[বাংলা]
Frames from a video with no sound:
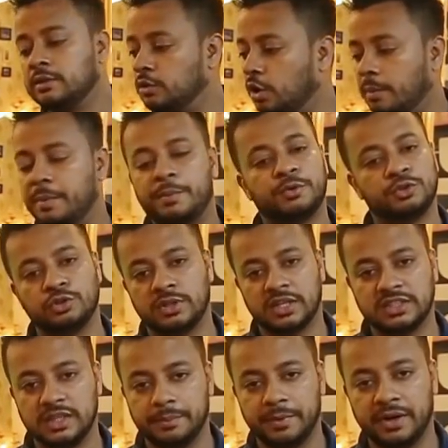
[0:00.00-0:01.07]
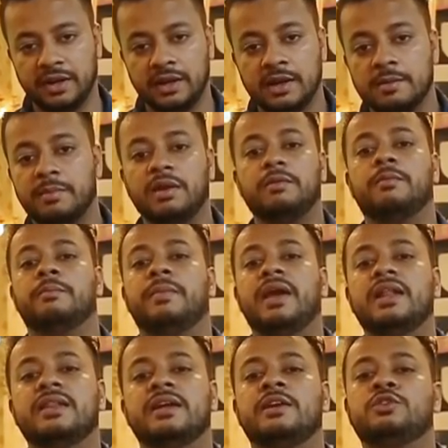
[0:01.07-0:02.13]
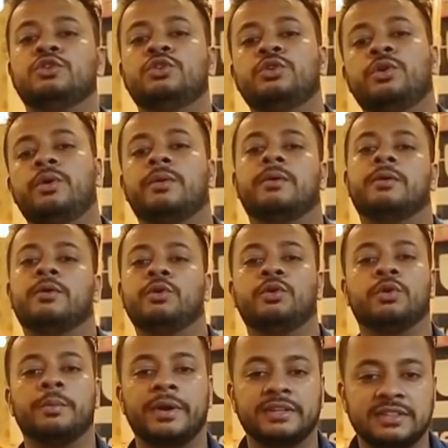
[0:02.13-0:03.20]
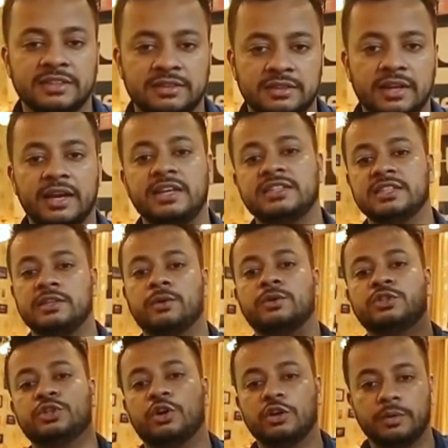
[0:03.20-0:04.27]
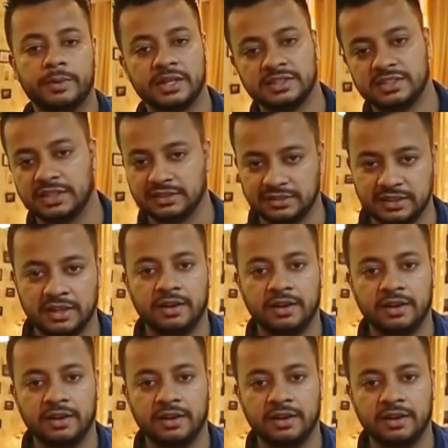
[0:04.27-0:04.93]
লবি পর্যন্ত আসতে পারে মানে মেলদের জন্য ওরকম অ্যাক্সেস নাই যেটা হচ্ছে অন্য ব্রাঞ্চে আছে